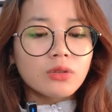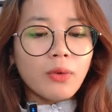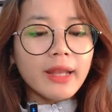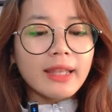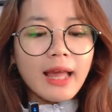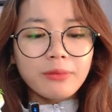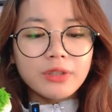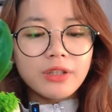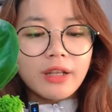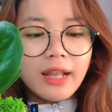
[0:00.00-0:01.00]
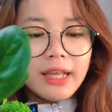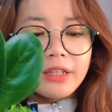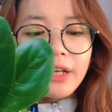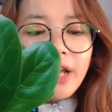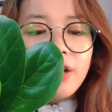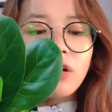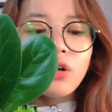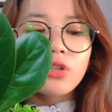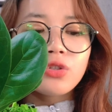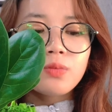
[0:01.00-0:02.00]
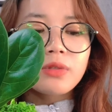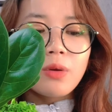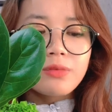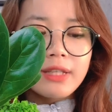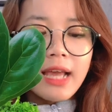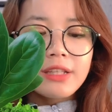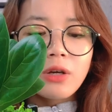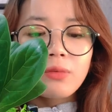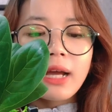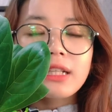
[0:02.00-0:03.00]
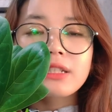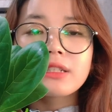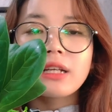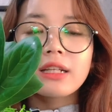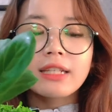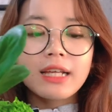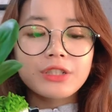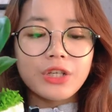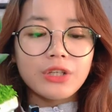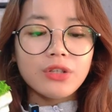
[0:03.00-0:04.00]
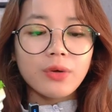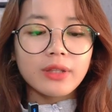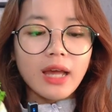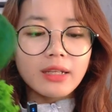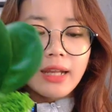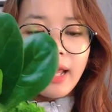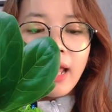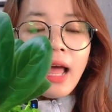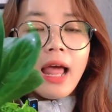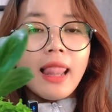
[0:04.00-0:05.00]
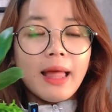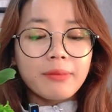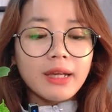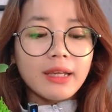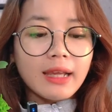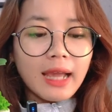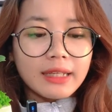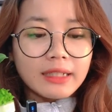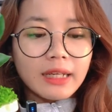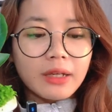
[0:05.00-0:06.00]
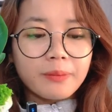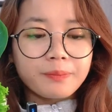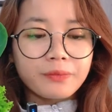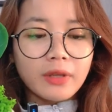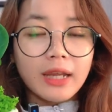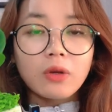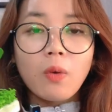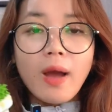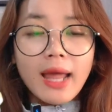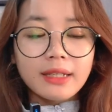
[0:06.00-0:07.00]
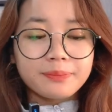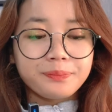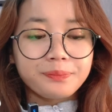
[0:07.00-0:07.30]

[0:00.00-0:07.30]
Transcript: quanh năm như thế này thì cây được ứng dụng rộng rãi trong các à, trang trí như nội thất này làm cây cảnh này cảnh quan